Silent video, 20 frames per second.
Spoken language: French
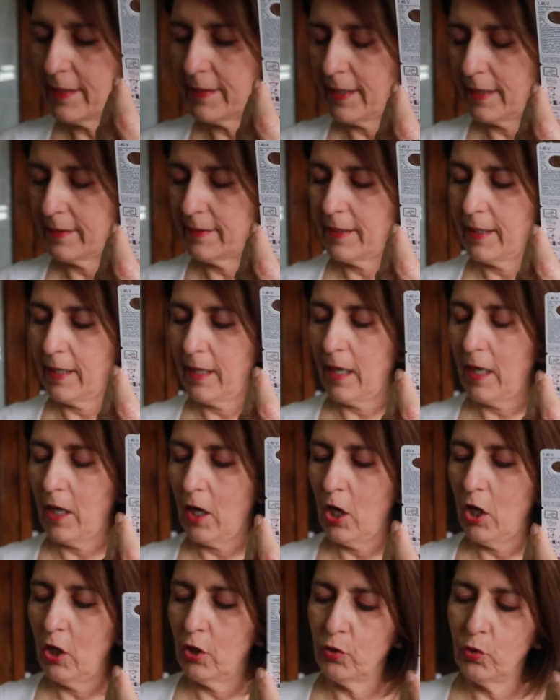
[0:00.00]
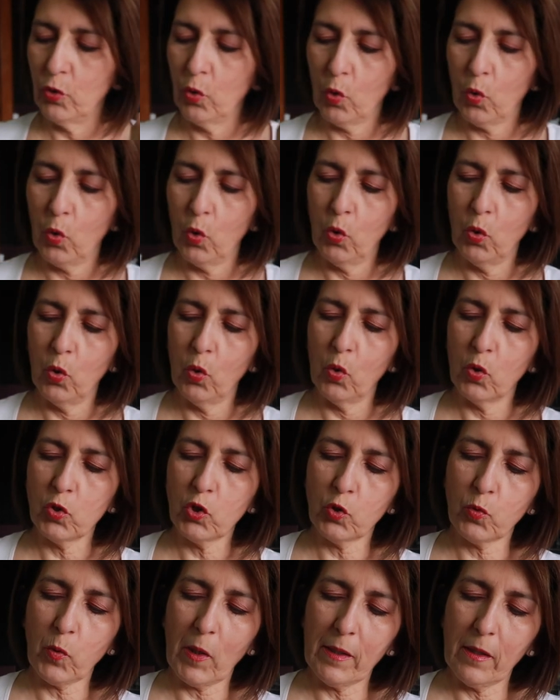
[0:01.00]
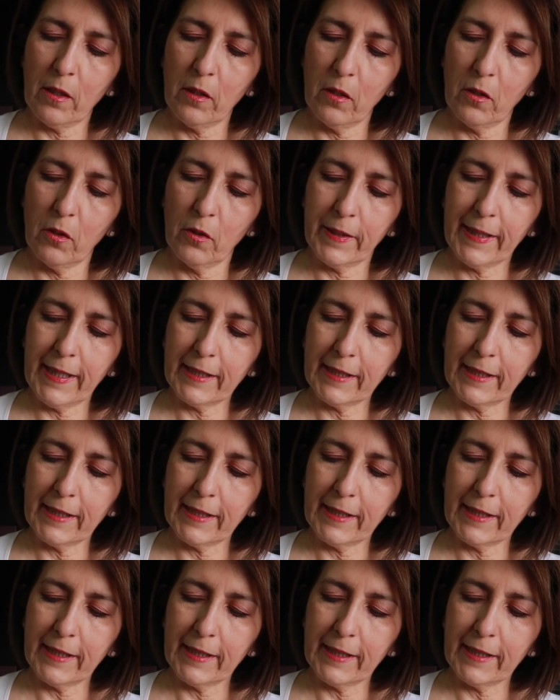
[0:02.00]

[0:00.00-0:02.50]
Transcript: elles étaient à 1,99€.